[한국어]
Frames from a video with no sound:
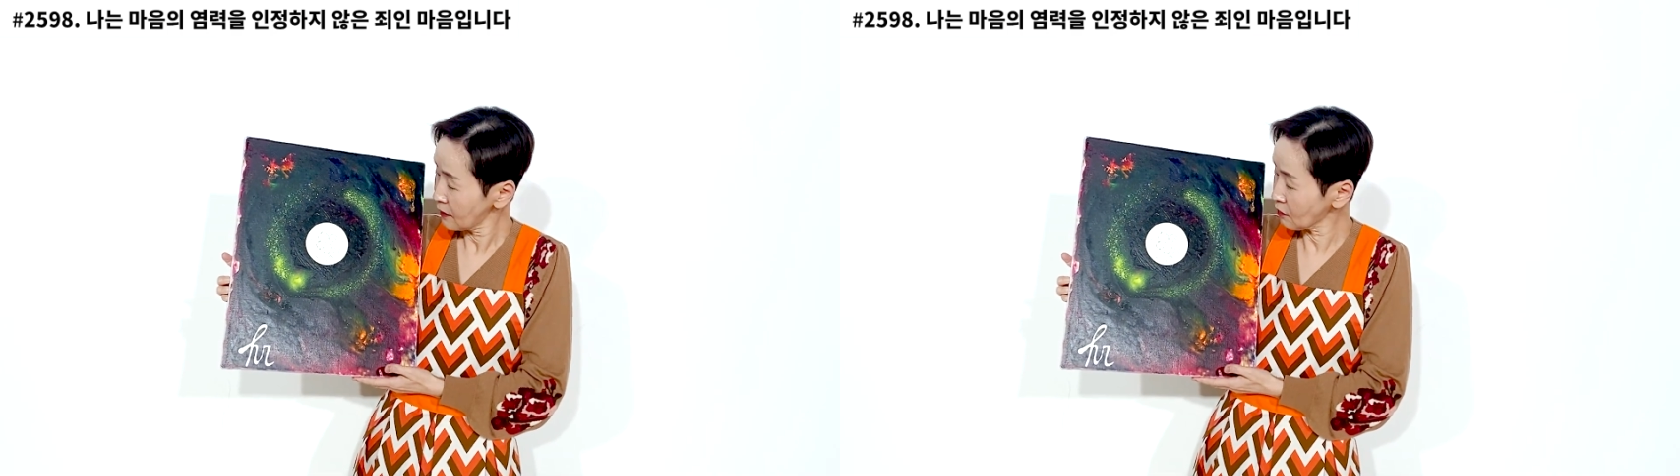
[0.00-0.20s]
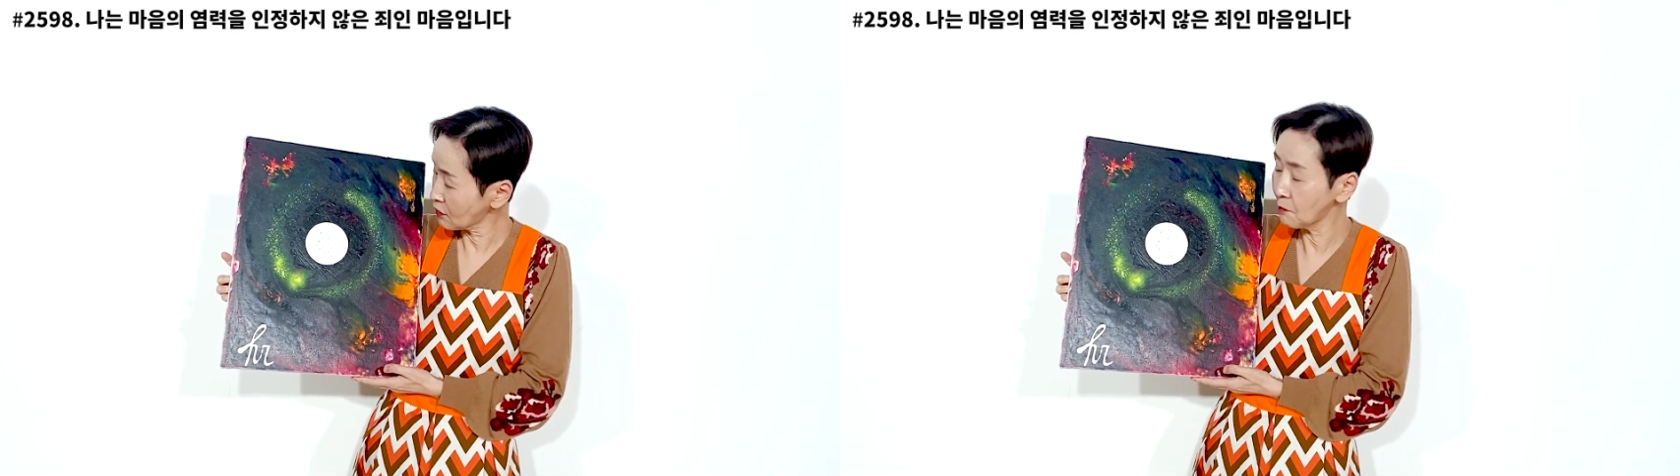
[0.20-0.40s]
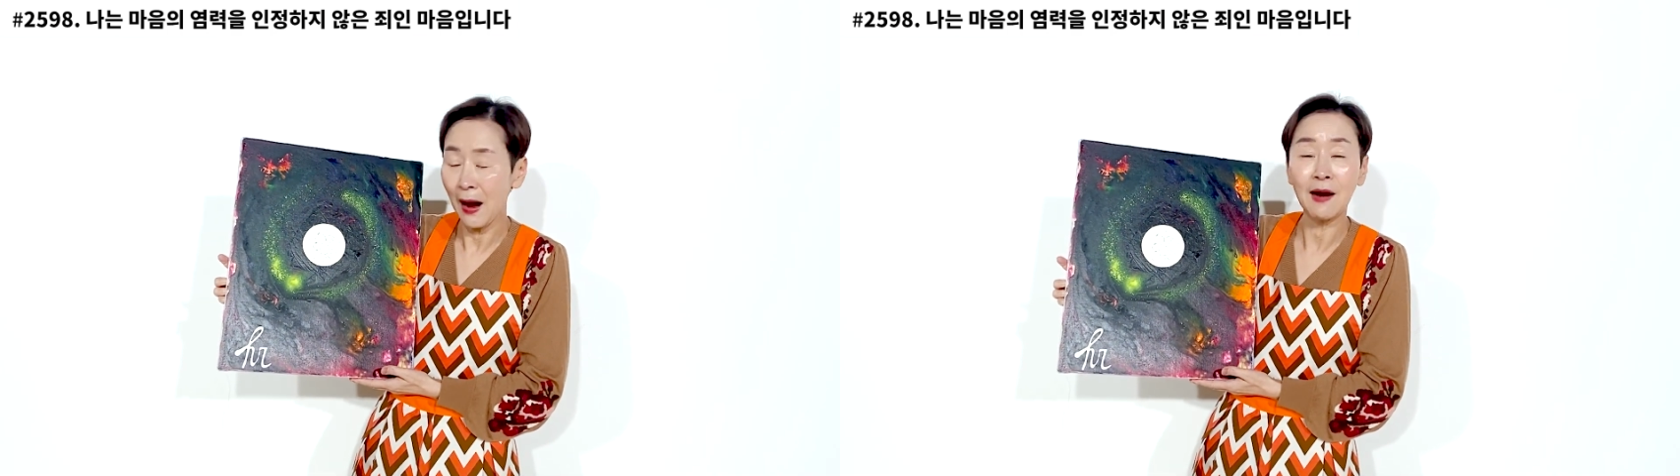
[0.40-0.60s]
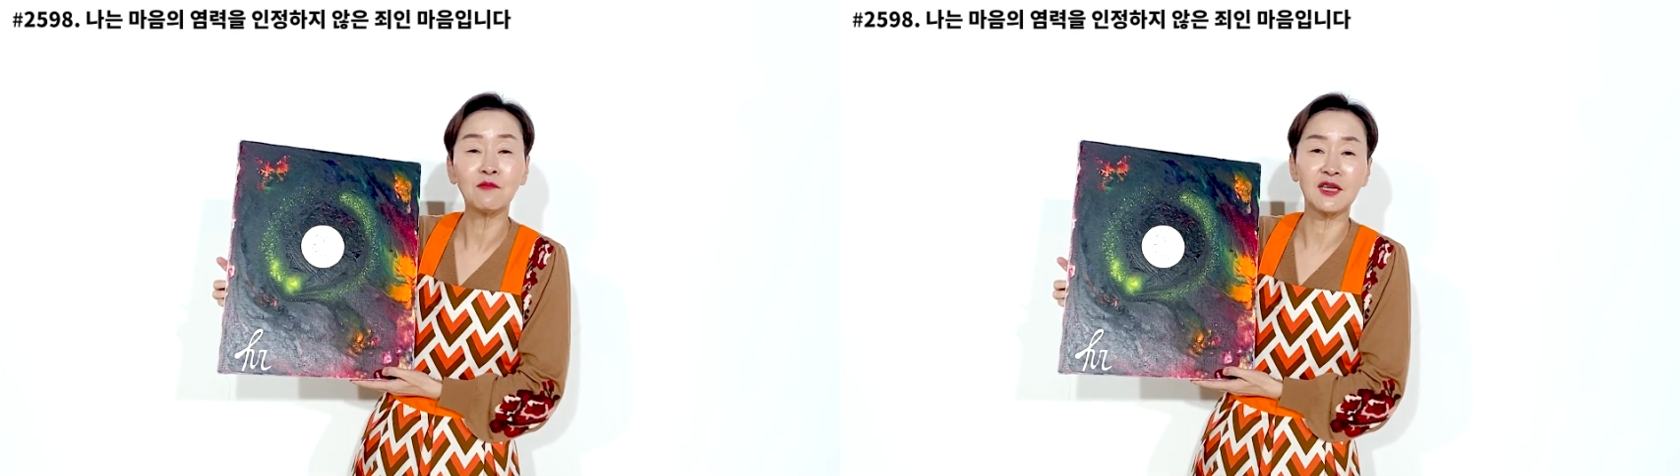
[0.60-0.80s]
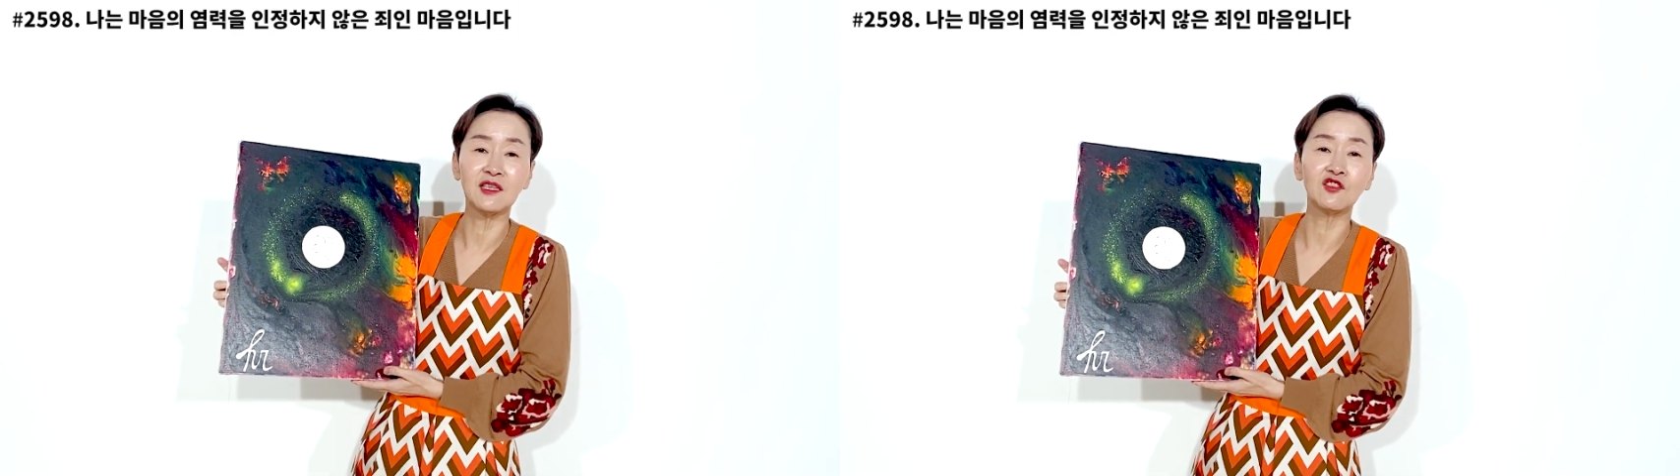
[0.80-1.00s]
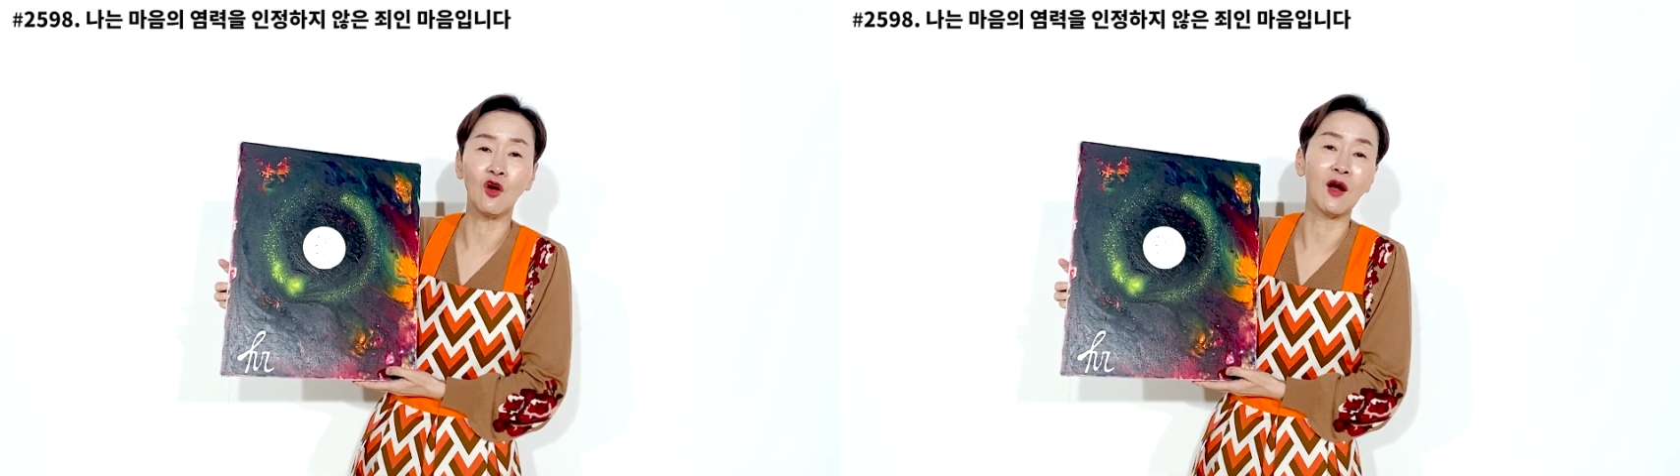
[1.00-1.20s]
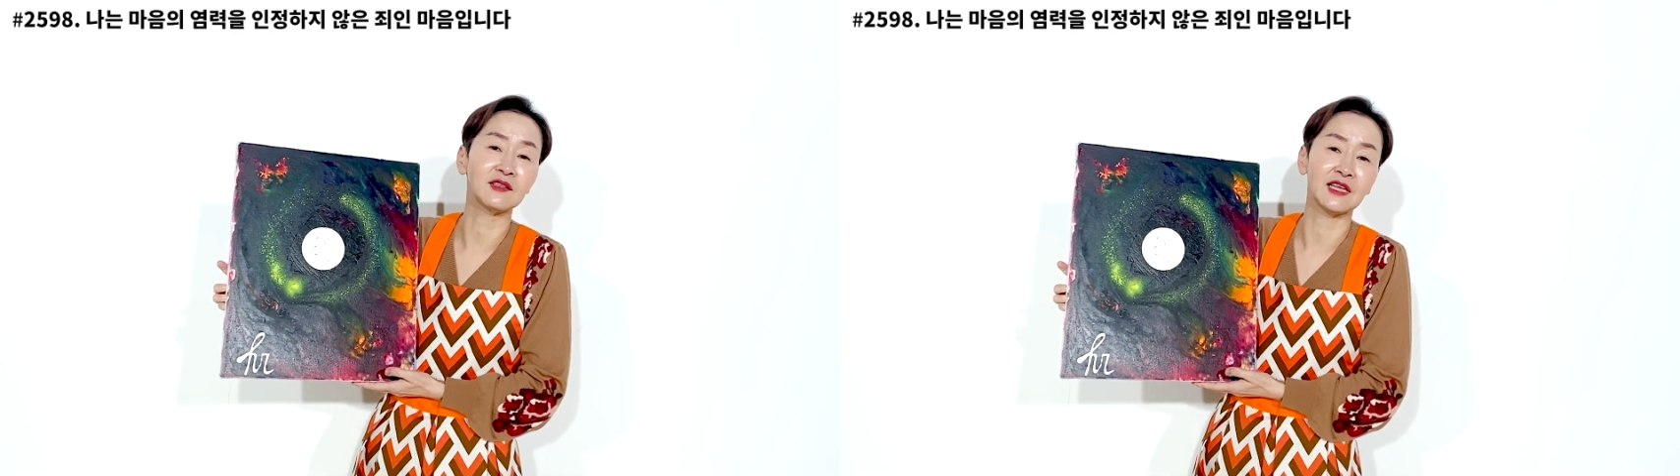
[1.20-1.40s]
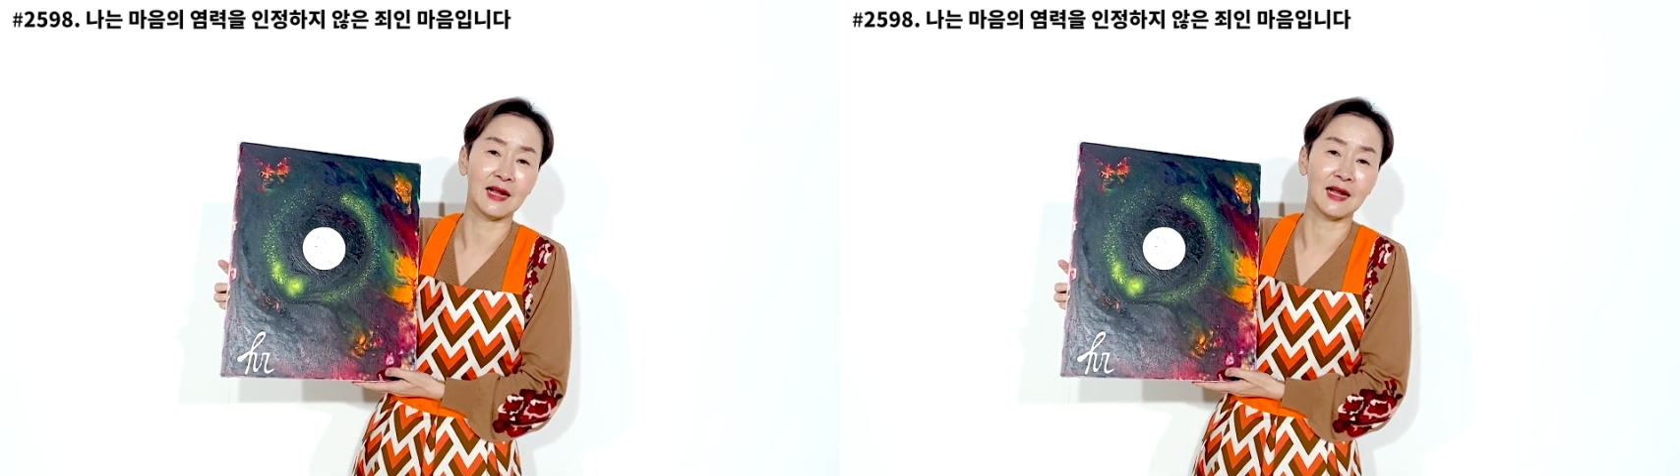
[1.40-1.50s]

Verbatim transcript: 그래서 그 마음을 인정하지